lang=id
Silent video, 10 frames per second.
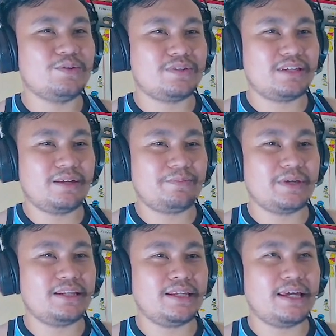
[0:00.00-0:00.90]
sih
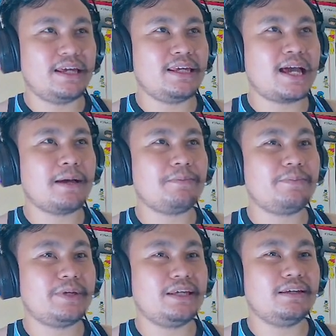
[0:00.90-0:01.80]
ben dikai
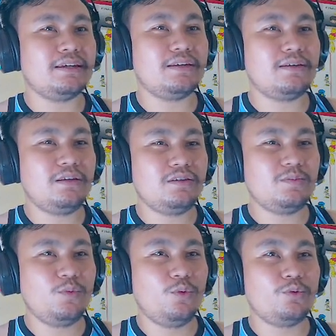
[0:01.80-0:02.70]
api. Ya,
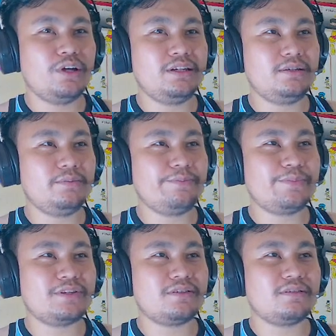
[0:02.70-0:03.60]
semoga nih
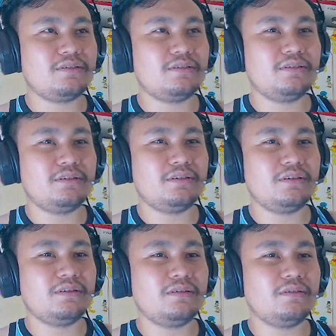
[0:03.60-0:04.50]
pas di
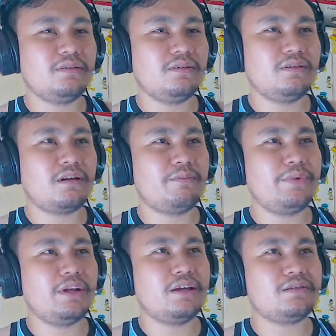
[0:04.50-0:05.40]

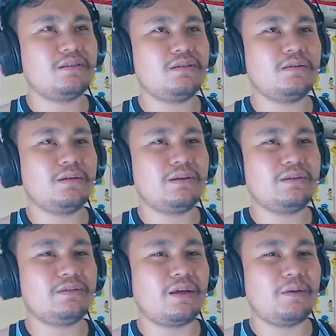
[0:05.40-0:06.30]
16 ya eh, crit
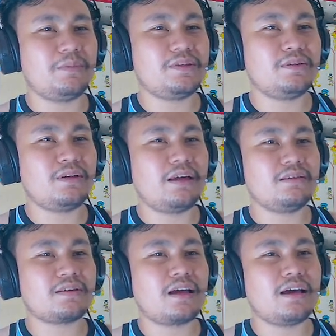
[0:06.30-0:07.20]
damage ini naik
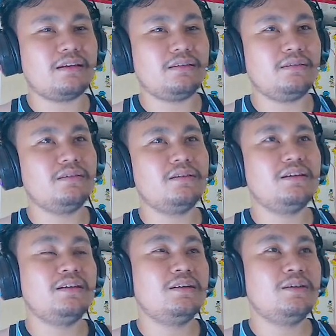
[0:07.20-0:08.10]
sekali.
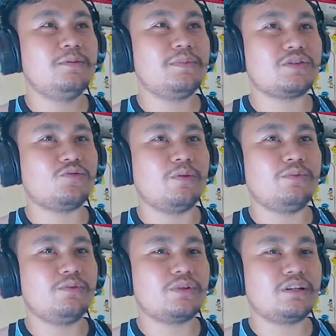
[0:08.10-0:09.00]
Plus
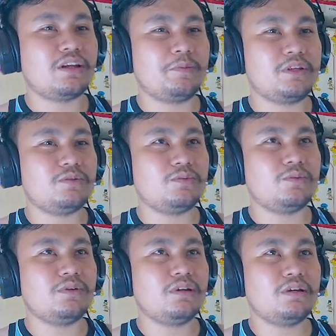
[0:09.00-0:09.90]
20 crit damage
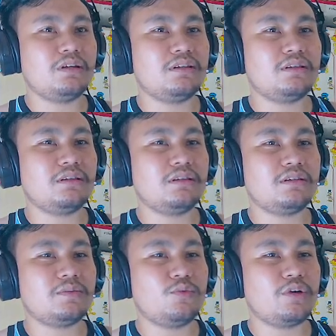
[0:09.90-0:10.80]
juga.
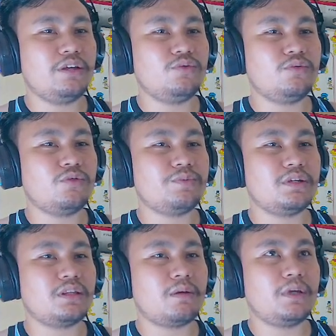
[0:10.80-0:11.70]
Semoga nyukup sih,
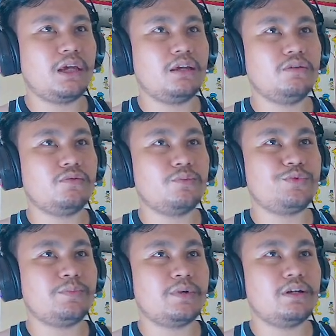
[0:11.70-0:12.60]
tapi kayaknya nyukup sih
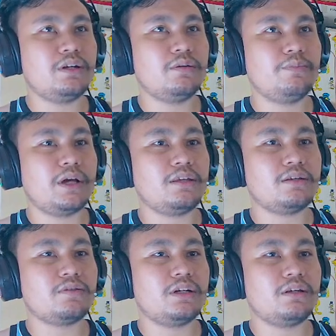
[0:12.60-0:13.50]
pare banyak
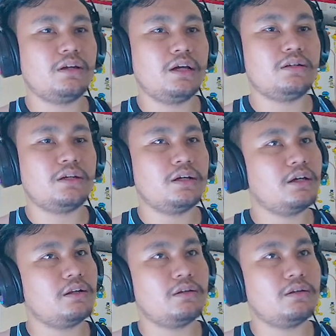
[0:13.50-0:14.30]
soalnya ada